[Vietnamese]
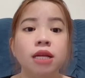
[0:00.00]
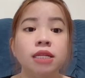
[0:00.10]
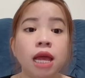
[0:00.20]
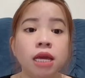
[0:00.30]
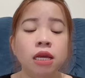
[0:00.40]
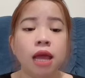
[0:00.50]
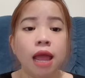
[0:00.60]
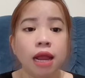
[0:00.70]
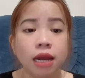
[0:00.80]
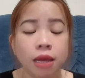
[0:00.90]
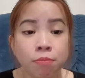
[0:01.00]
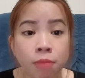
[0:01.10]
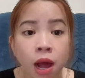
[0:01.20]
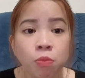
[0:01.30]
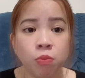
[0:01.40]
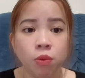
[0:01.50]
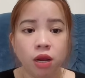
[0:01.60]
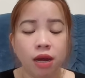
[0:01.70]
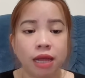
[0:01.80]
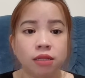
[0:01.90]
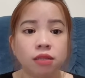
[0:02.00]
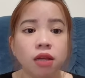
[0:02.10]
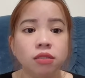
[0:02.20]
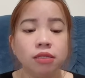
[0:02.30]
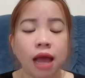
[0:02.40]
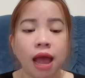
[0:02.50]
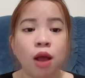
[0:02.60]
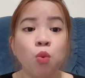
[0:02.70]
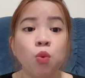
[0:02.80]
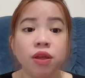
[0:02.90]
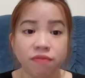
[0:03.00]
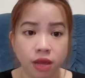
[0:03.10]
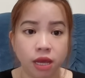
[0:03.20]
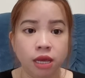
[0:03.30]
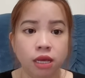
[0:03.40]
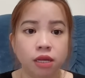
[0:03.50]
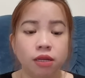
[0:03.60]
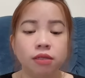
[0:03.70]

Thì Haley mong là tất cả quý vị